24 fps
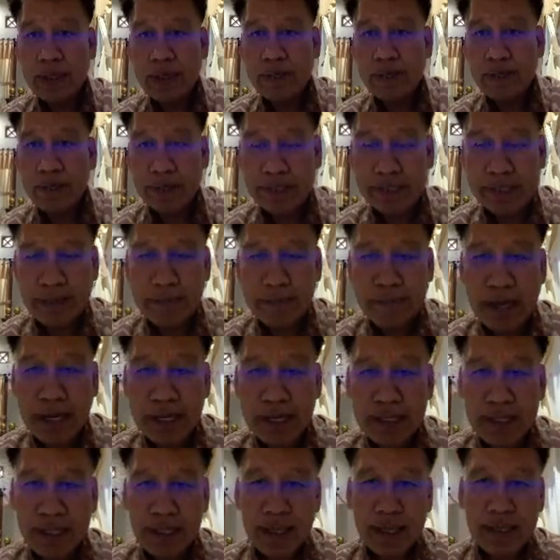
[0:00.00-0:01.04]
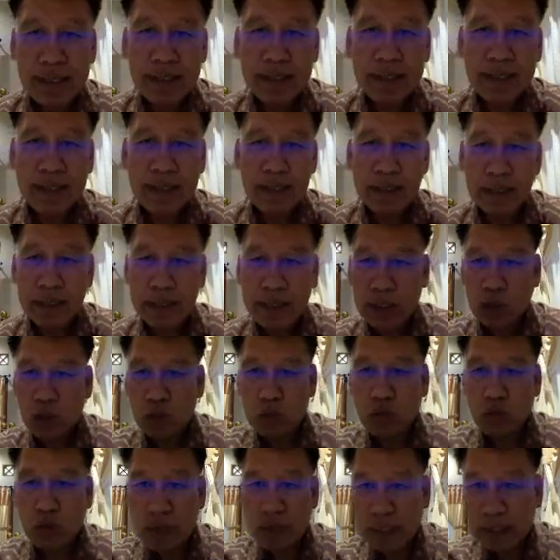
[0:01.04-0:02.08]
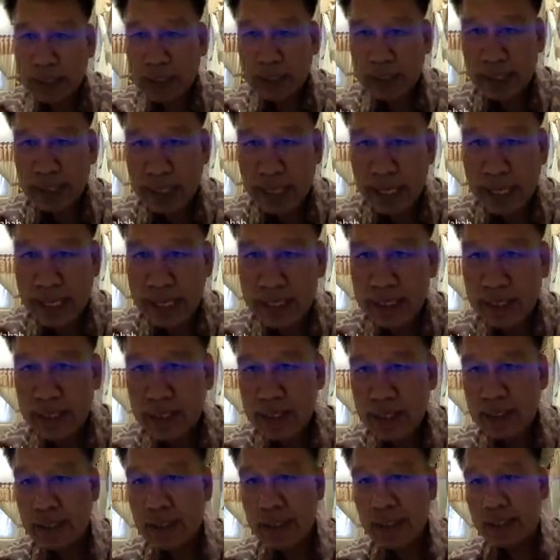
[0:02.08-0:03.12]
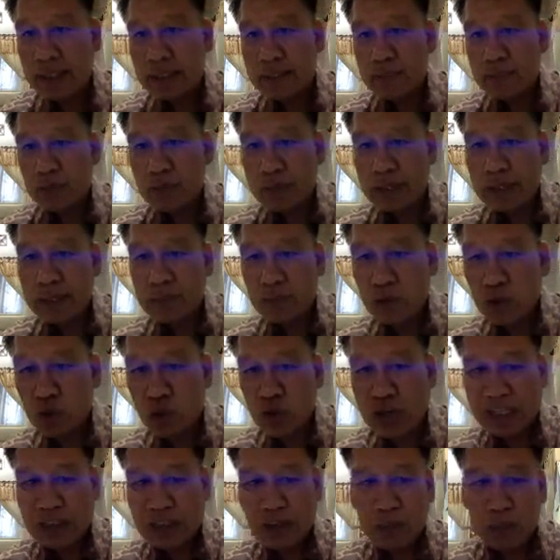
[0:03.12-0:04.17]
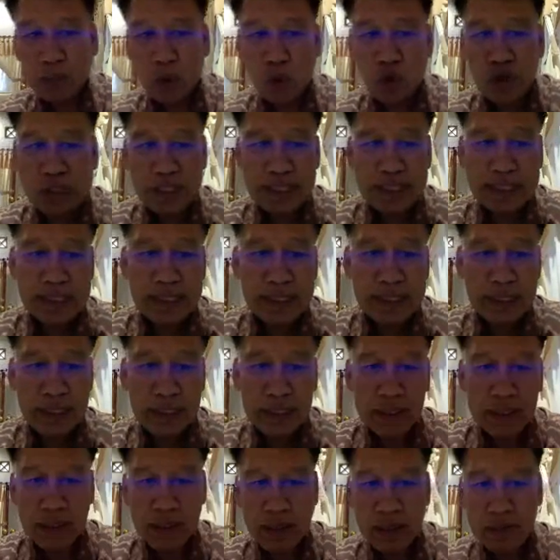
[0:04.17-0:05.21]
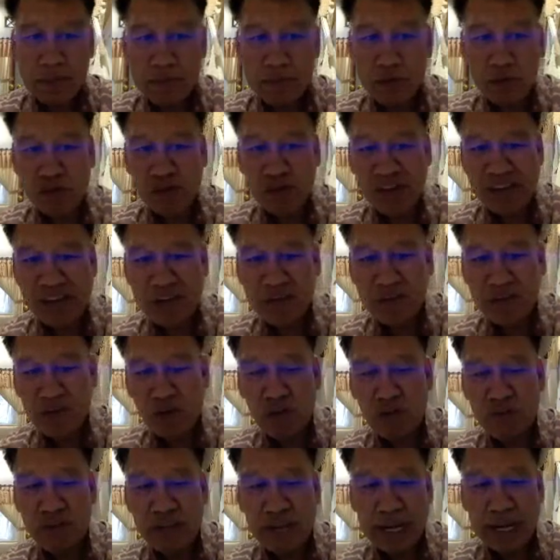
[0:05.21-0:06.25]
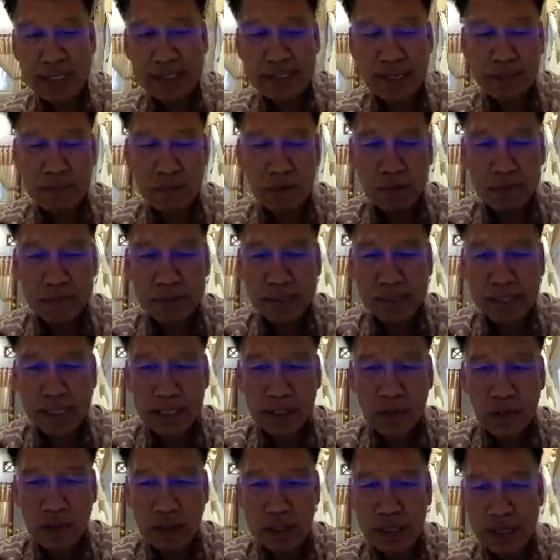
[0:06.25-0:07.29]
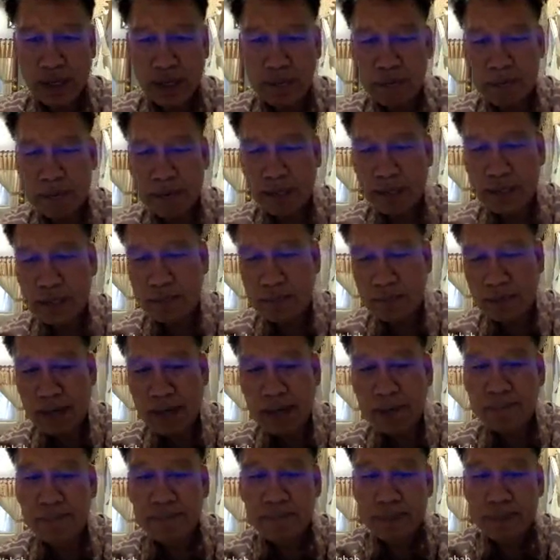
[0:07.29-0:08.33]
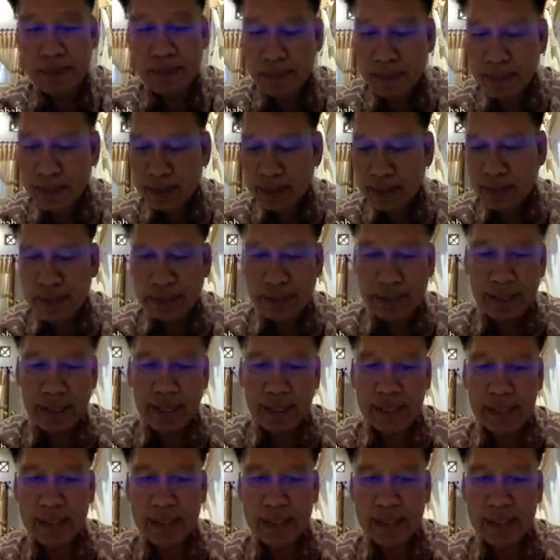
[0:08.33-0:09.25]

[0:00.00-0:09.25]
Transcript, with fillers: keseimbangannya jadi gen tumornya tertekan, kemudian muncul apoptosis proliferasi yang berlebihan oleh karena berbagai sebab ya.